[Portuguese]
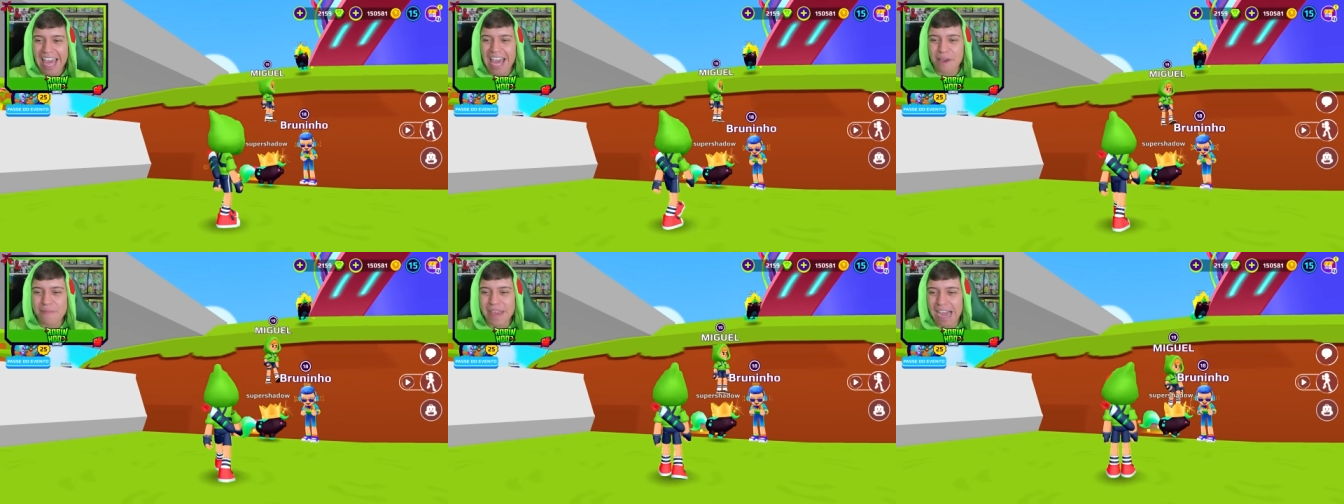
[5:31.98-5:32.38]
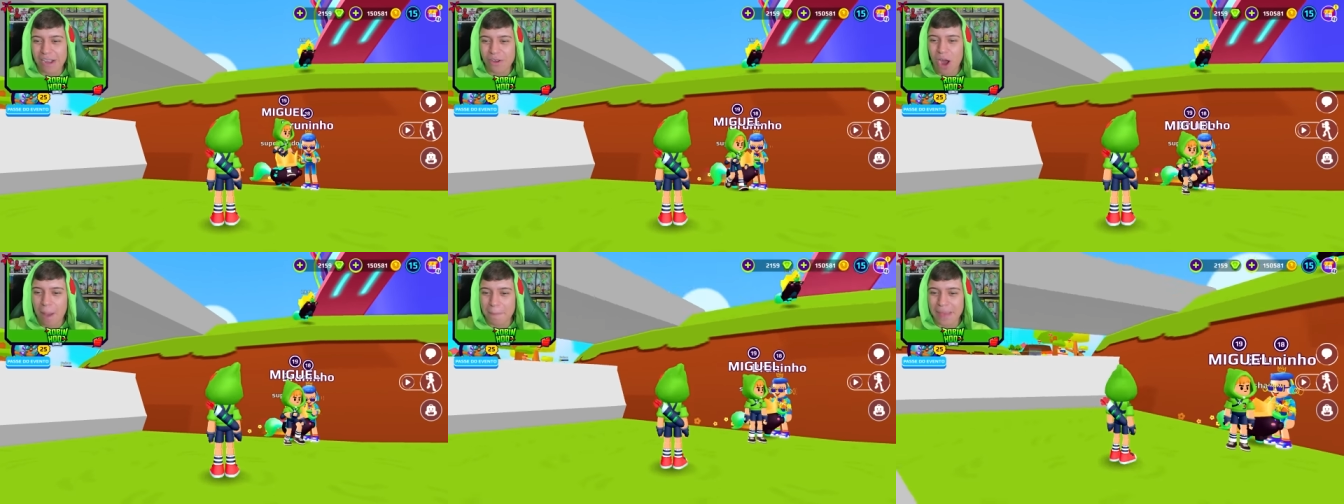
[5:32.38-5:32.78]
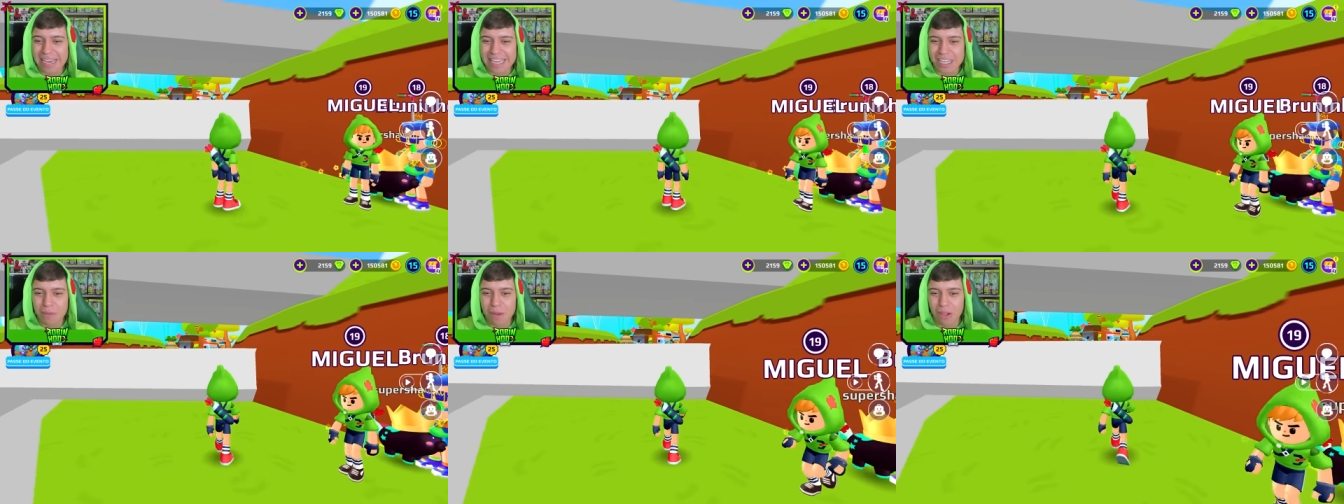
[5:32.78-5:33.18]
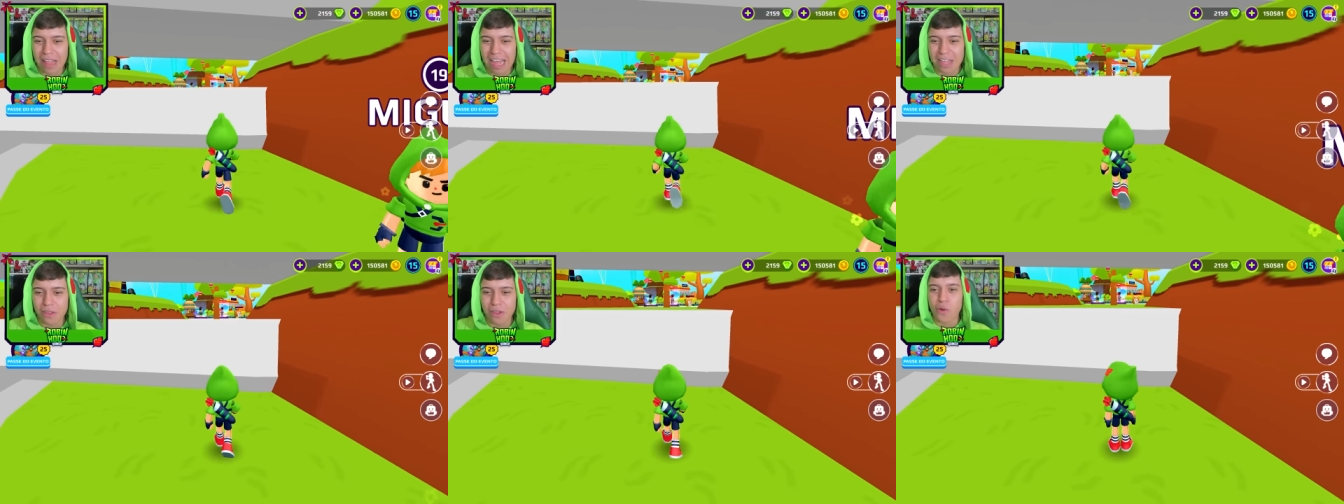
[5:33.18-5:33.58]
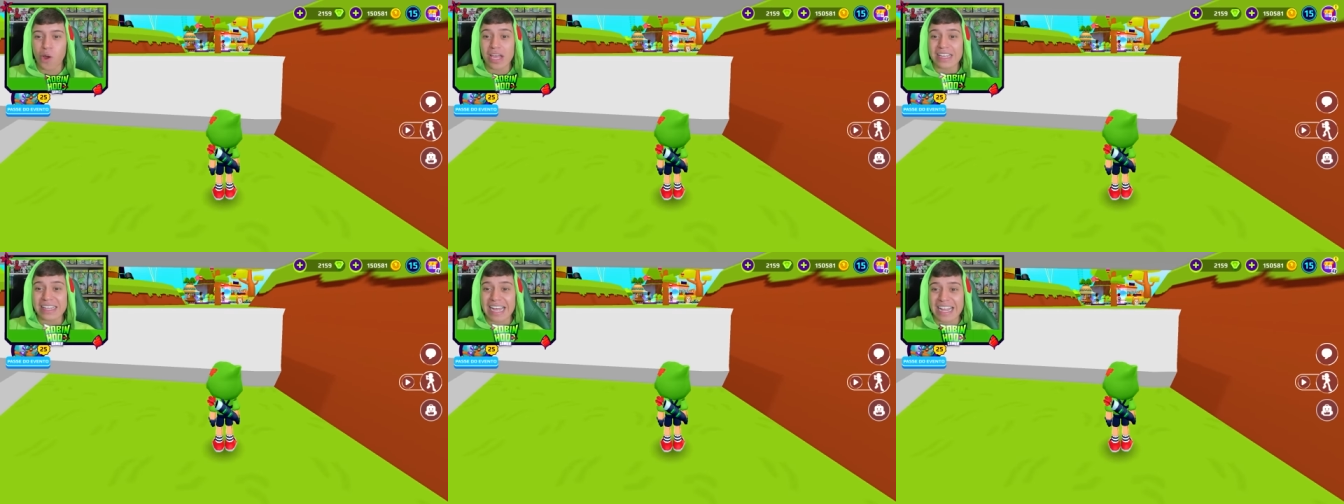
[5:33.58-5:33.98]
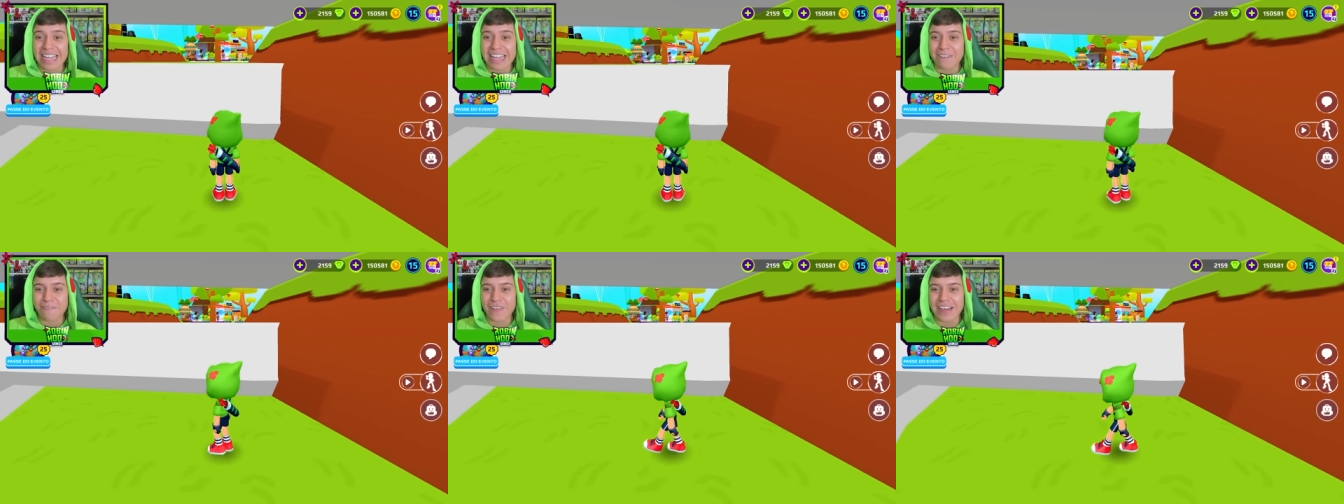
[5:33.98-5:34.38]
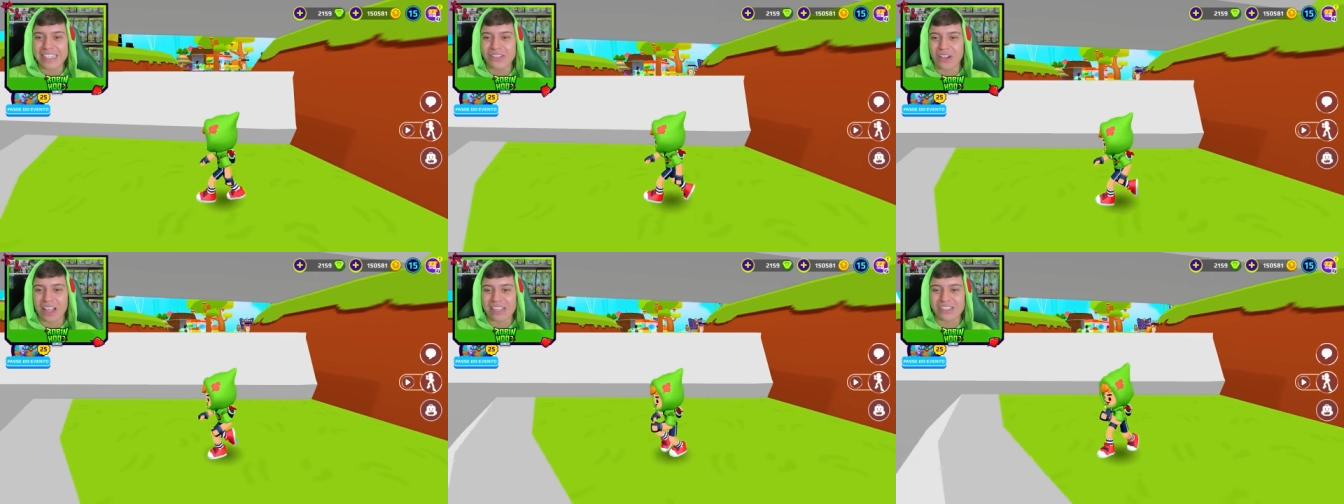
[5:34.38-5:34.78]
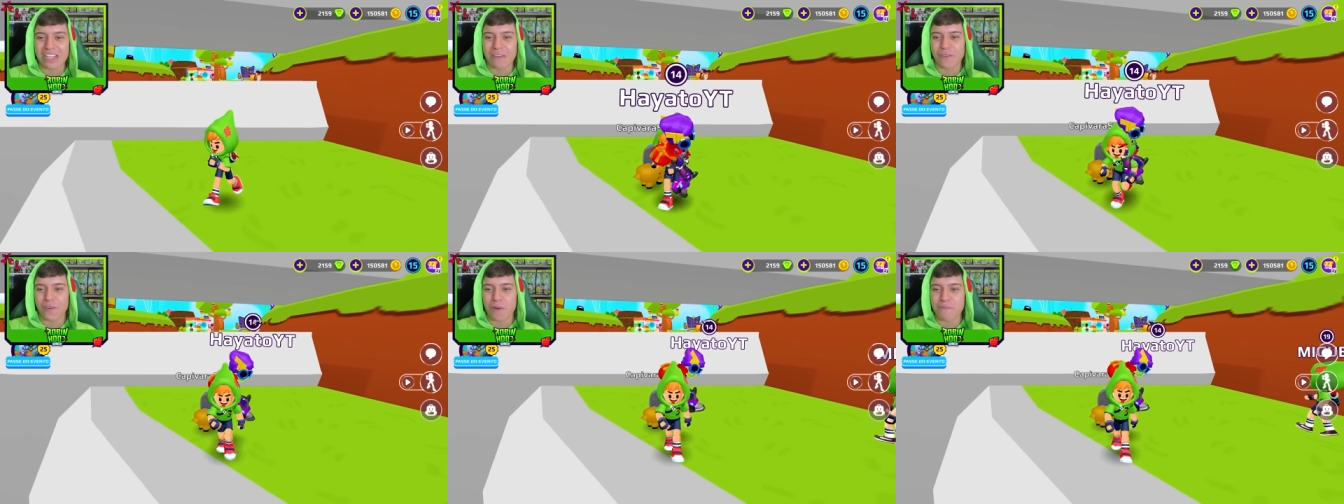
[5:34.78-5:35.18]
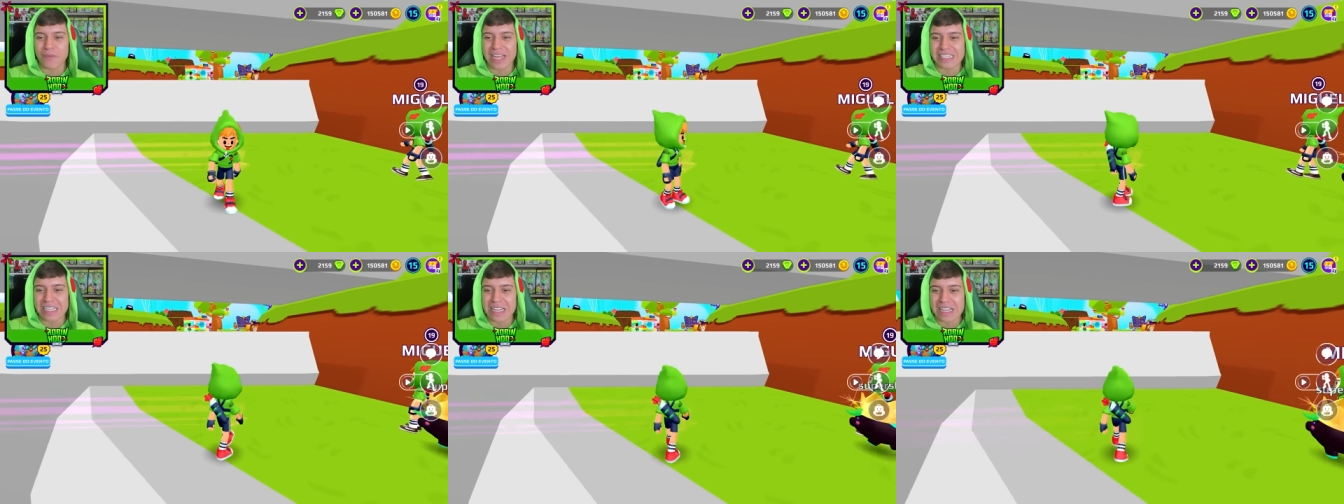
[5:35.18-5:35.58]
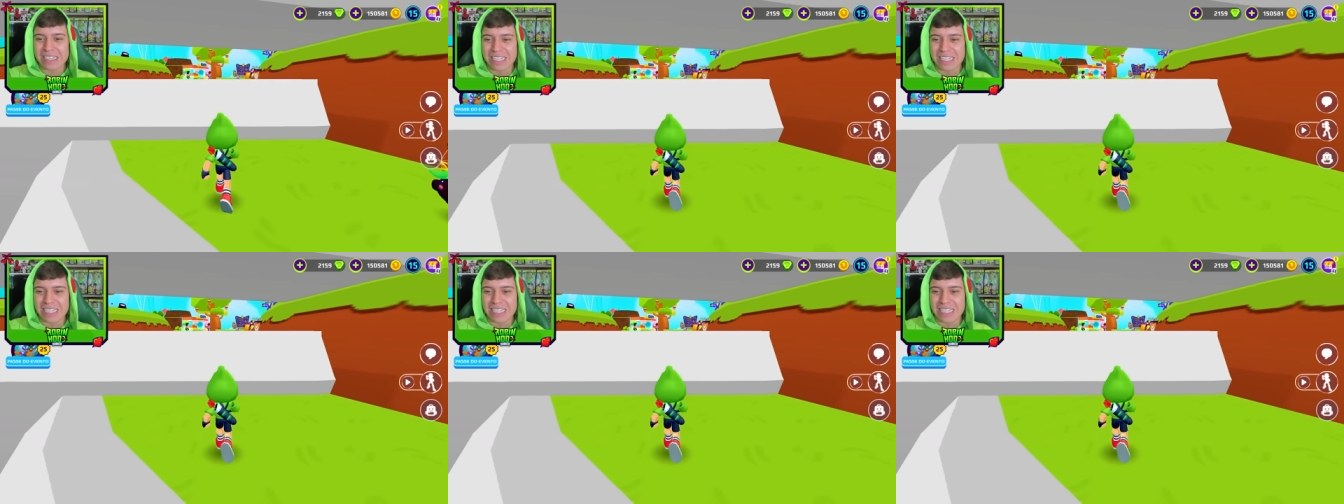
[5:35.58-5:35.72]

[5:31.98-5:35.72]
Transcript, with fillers: é a minha cópia aqui do meu lado. Coitada da Faísca, olha isso, ela ficou presa ali em